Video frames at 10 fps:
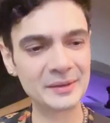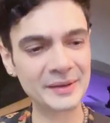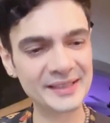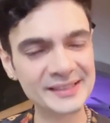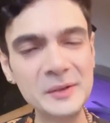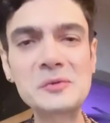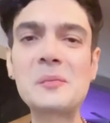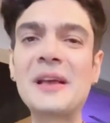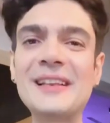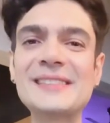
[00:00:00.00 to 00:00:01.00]
हमारी सबसे
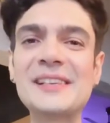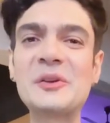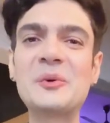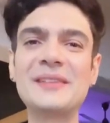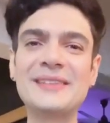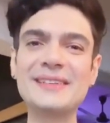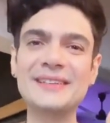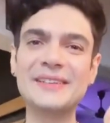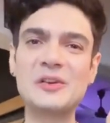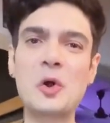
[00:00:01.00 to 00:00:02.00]
पहली सेल हुई थी
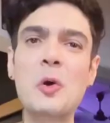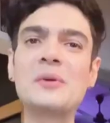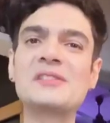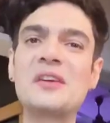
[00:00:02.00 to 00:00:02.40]
9 बज